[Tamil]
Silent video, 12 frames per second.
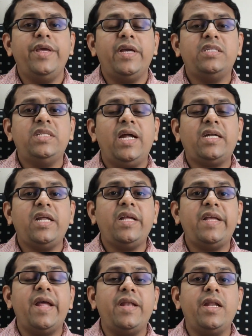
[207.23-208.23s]
எக்ஸாக்டா
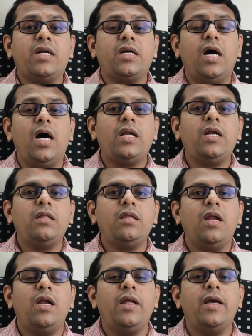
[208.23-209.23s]
என்ன
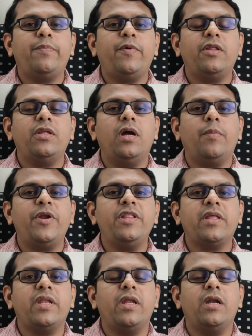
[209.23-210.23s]
காரணத்தினால ஏற்படுது
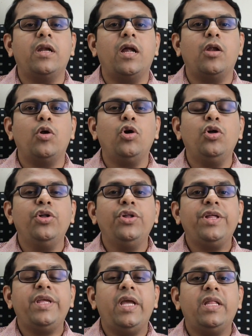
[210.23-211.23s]
அப்படின்னு தெரியலனாலும்
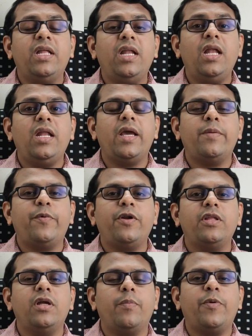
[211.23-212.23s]
எதனால
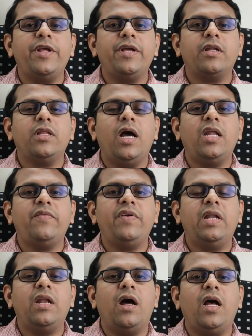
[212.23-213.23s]
ஏற்படுது அப்படிங்கறது
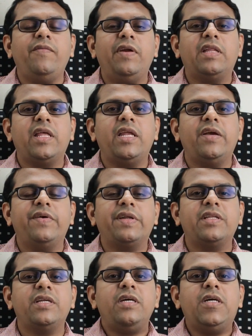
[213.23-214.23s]
அறிவியல் ஆய்வுல தெரிய
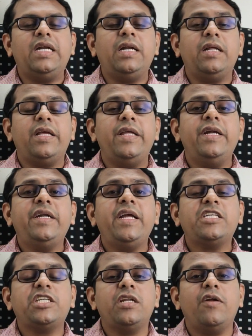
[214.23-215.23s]
வருது
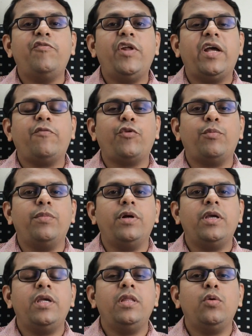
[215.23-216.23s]
இரிட்டேஷன் ஆஃப் டயஃப்ரம்
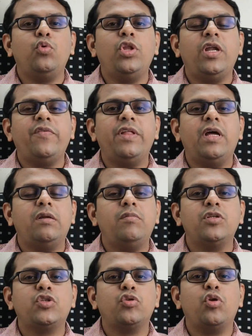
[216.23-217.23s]
இந்த
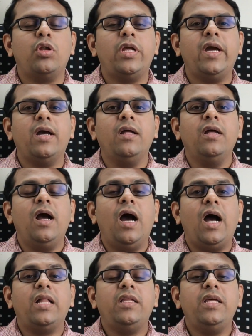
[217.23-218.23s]
உதரவிதானம்னு சொன்னோம் இல்லையா
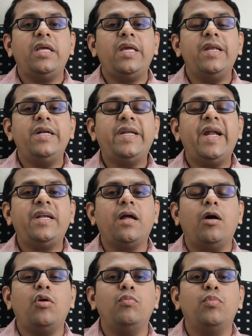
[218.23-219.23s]
அது இரிட்டேட்
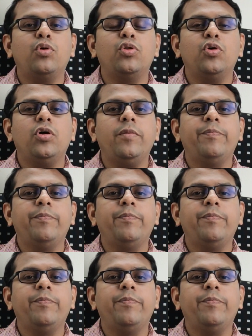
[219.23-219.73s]
ஆகும் போதோ